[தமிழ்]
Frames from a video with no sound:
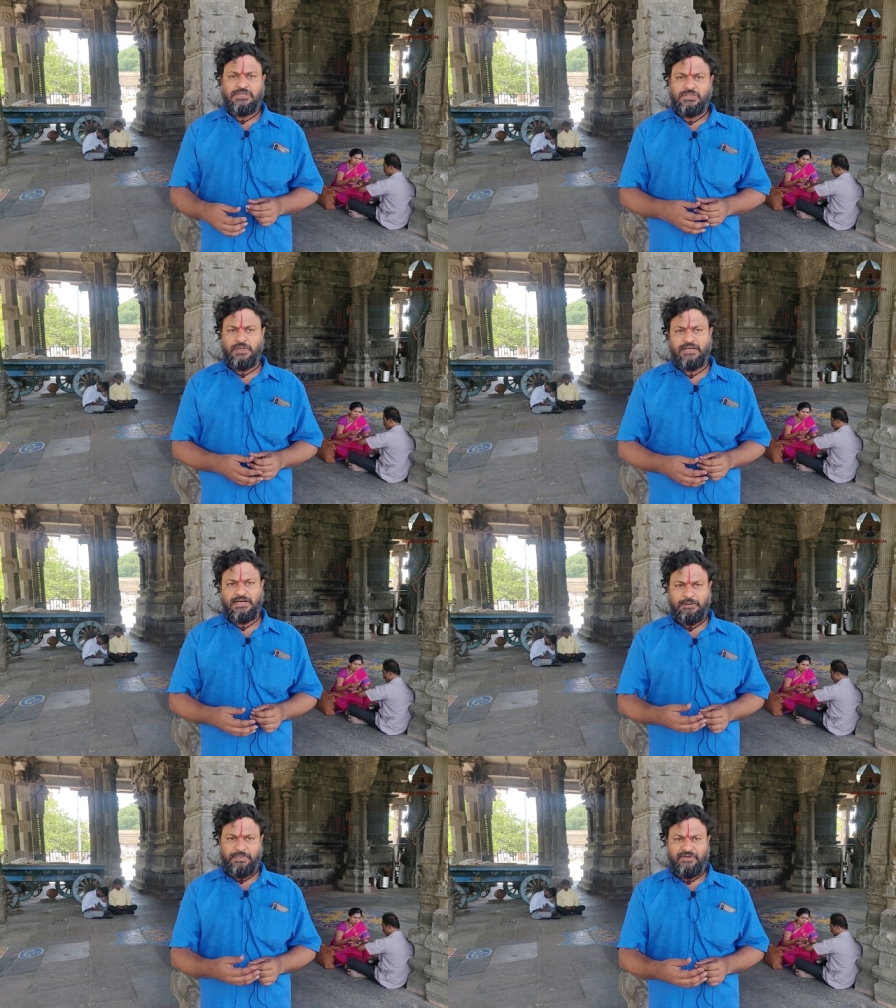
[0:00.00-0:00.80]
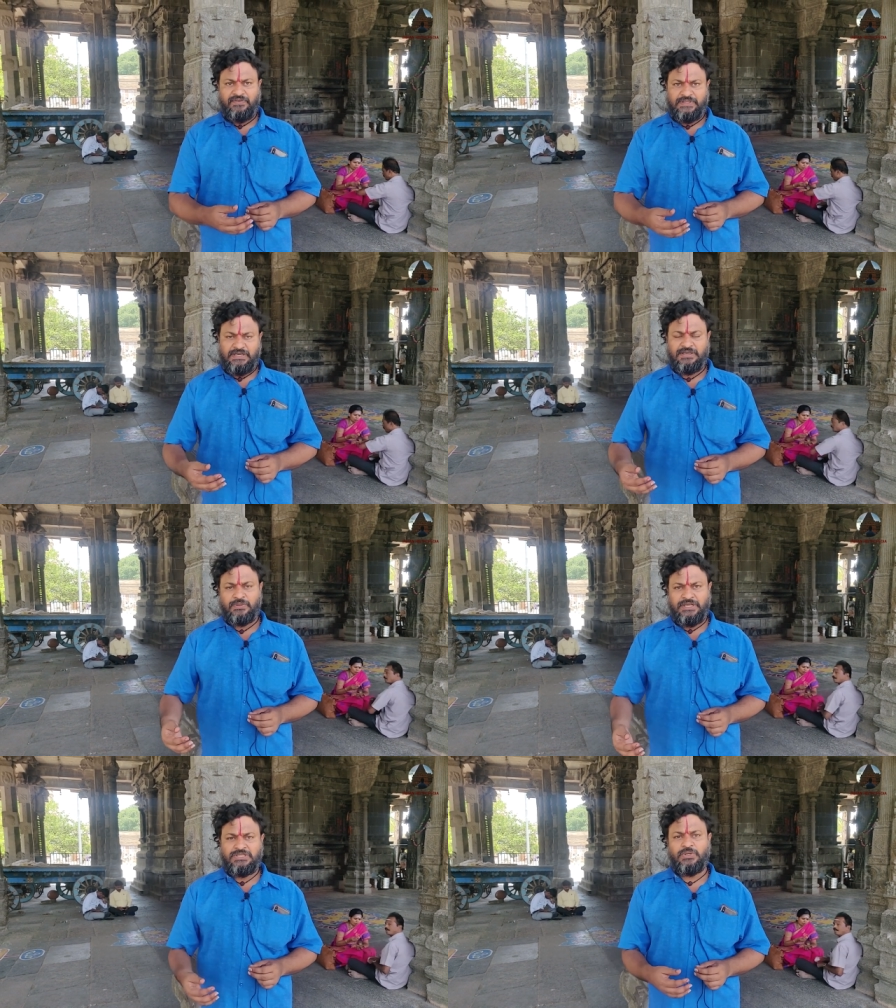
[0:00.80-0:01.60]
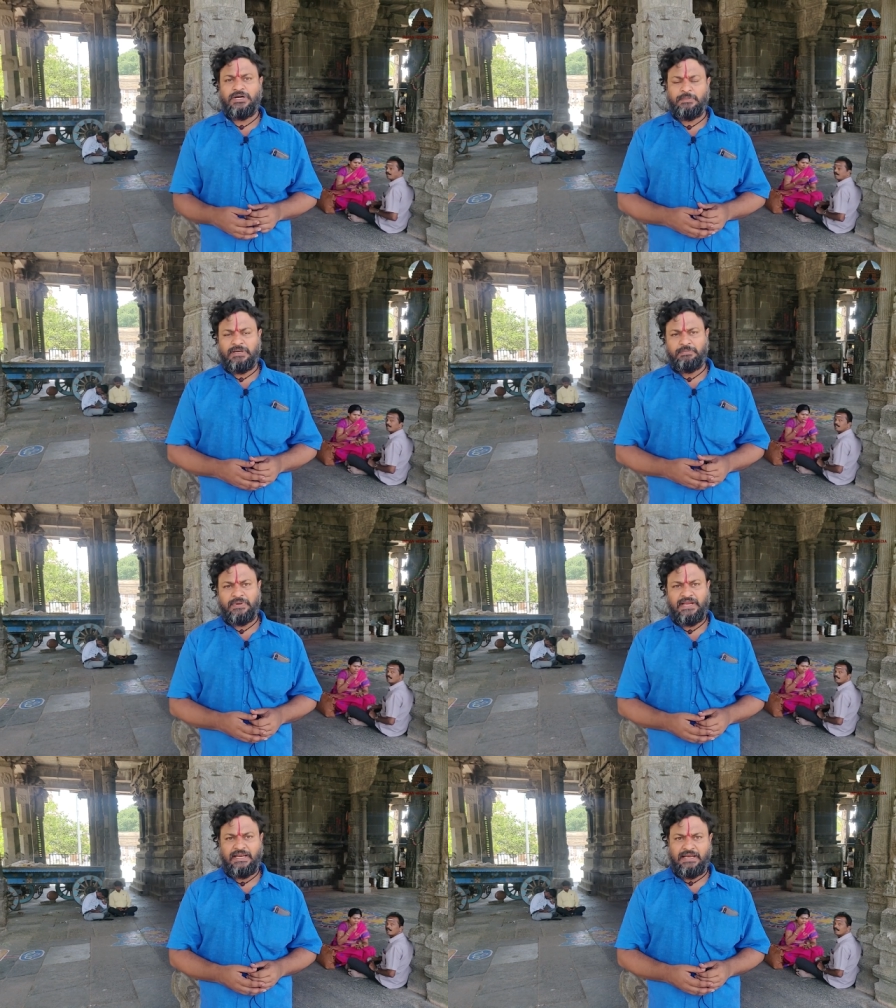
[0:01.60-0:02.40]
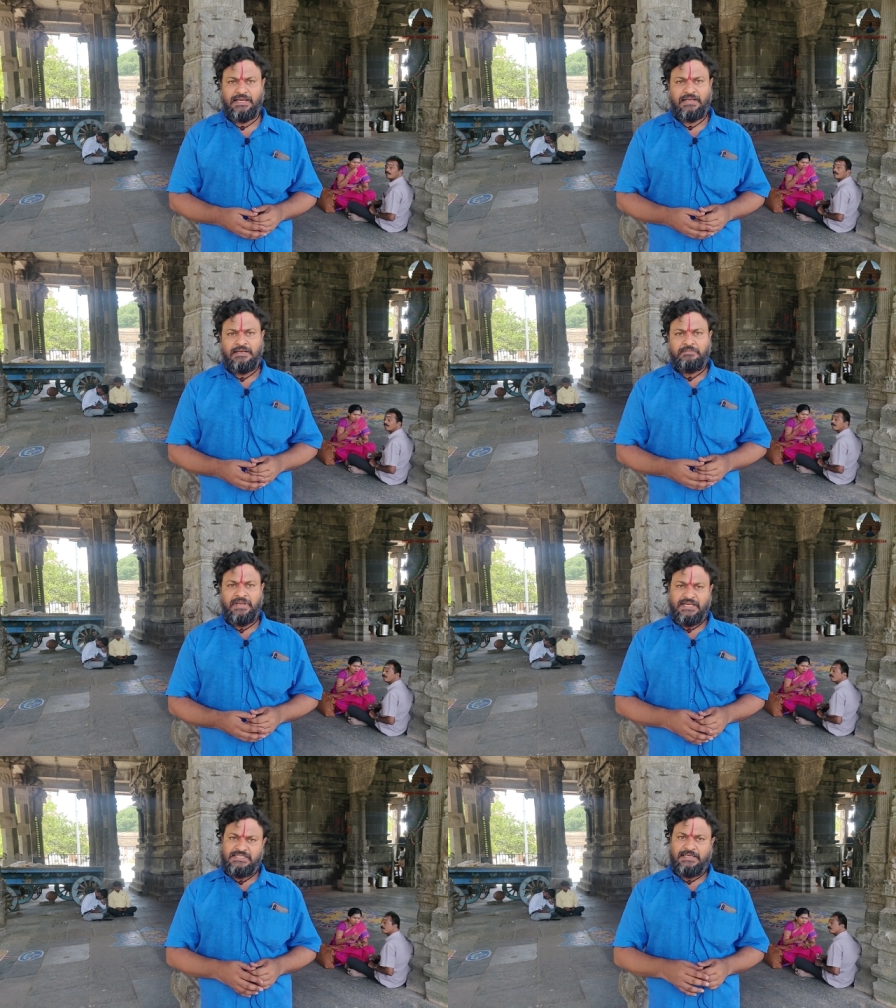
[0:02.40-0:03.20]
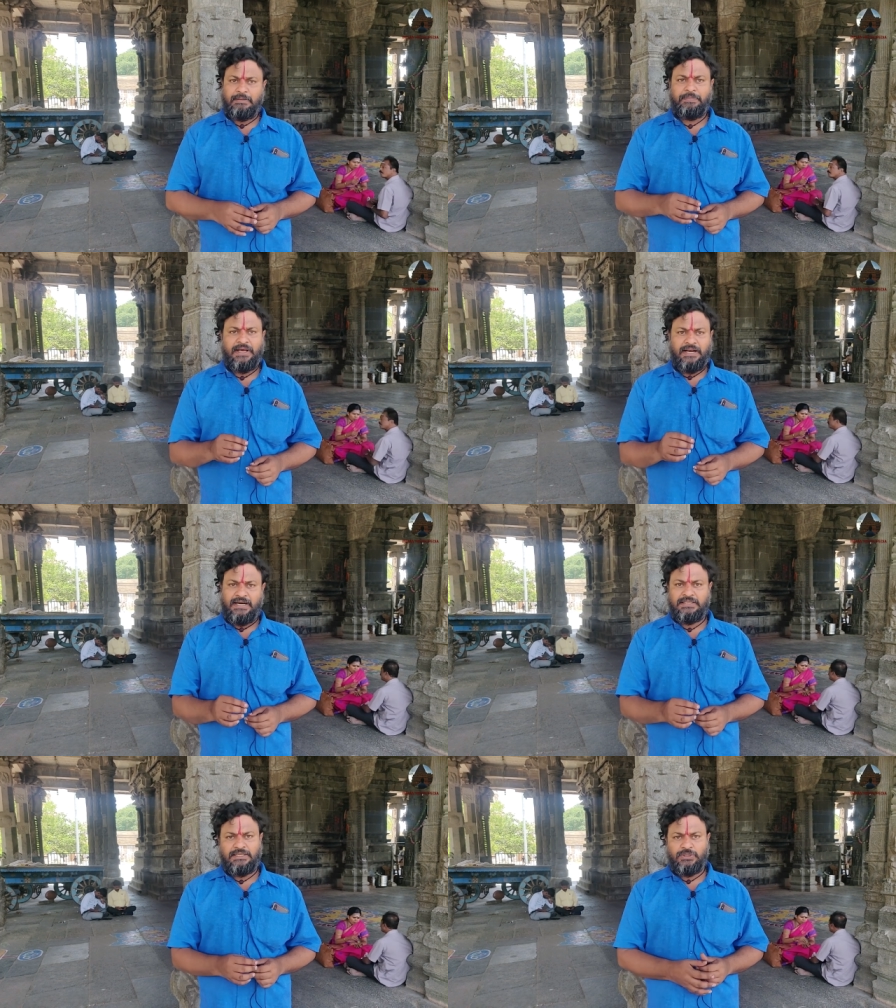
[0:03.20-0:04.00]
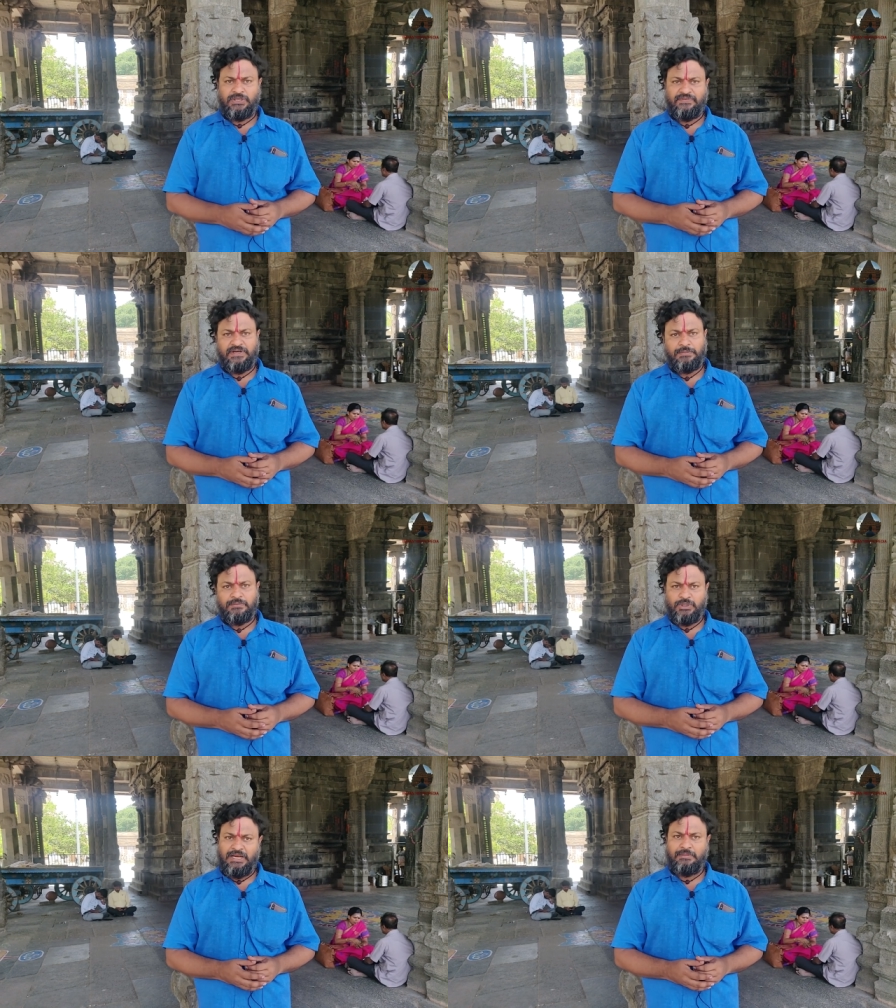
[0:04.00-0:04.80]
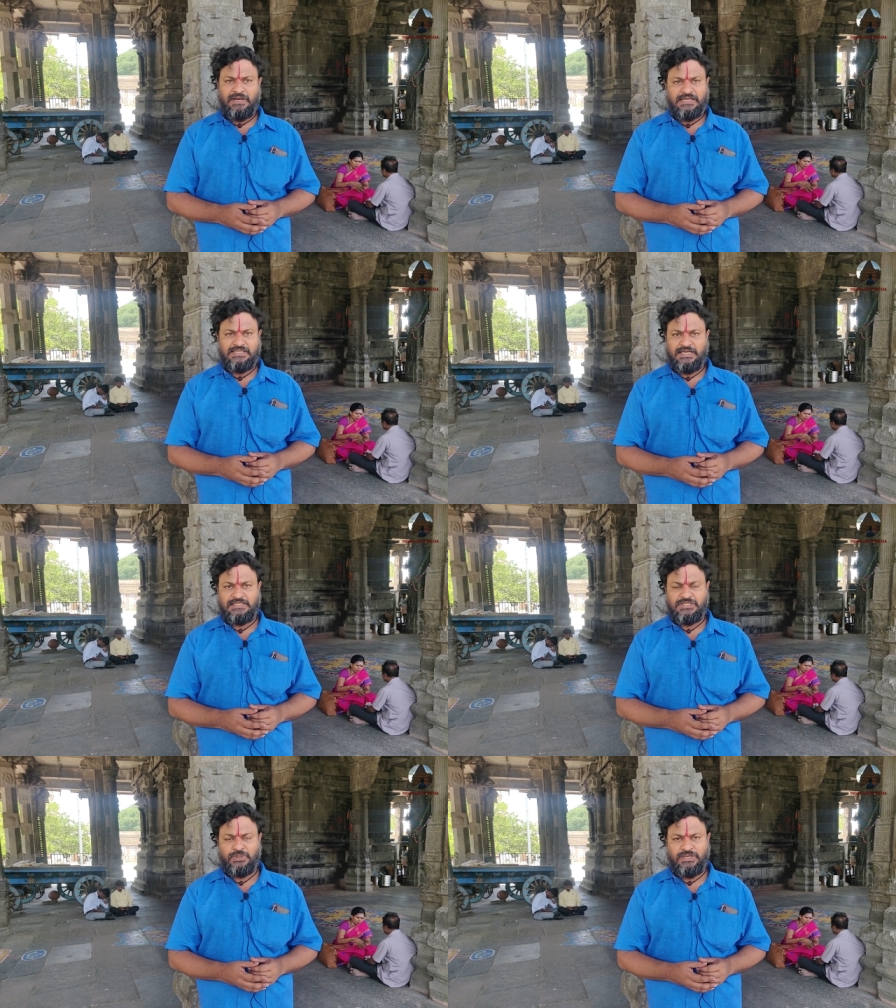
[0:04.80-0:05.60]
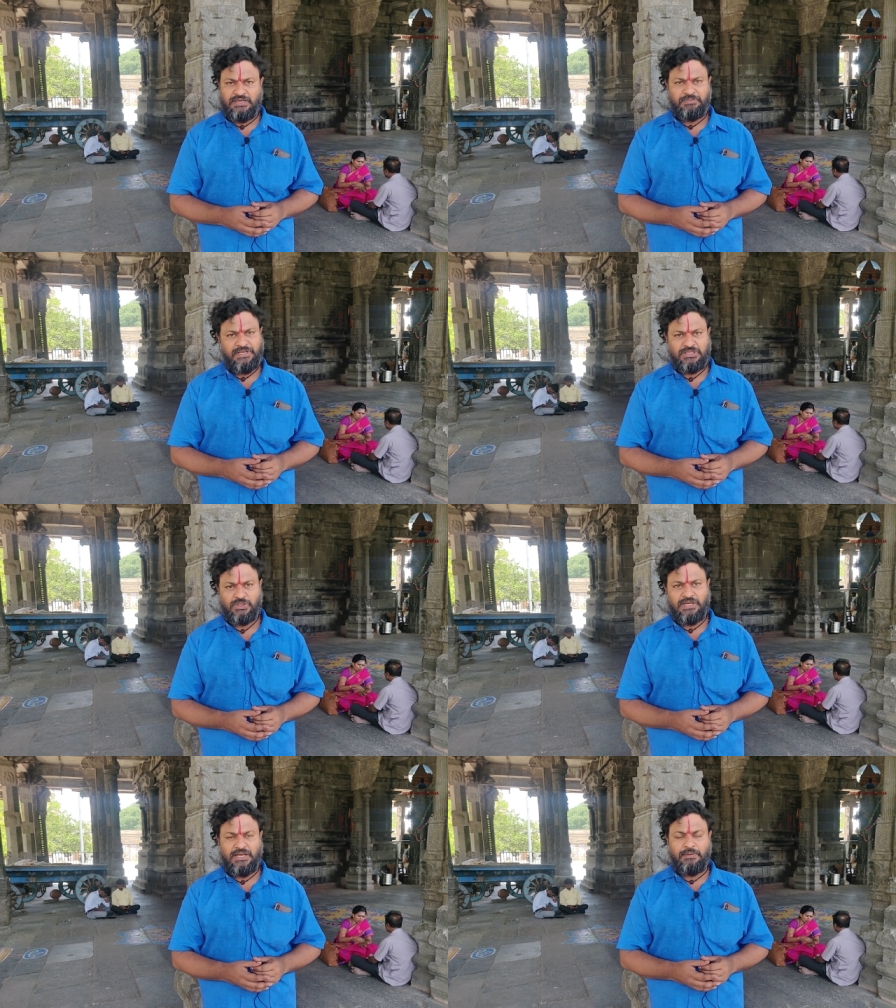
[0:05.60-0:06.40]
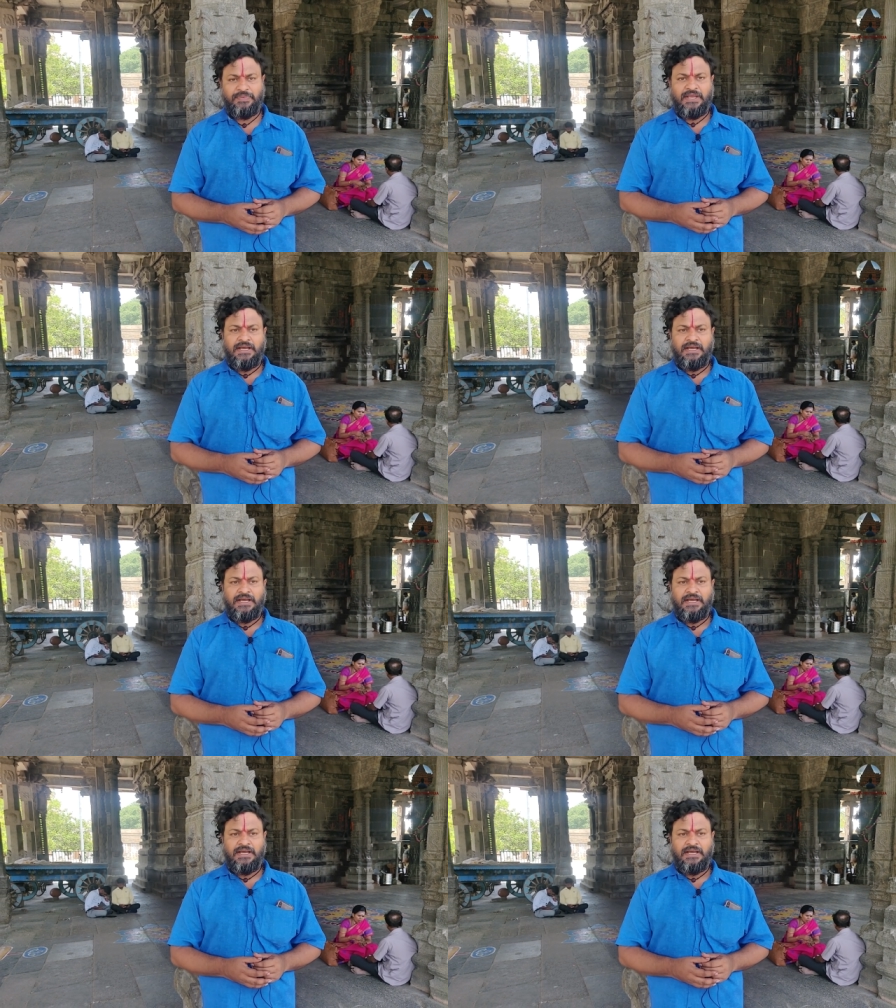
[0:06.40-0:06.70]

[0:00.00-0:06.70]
சோழர்கள் இப்படி வந்திருக்கக்கூடிய சோழ பரம்பரையில் மிகச் சிறப்பான இடத்தை தொட்டவர் முதலாம் ராஜராஜ சோழர் அப்படின்னு சொல்லலாம்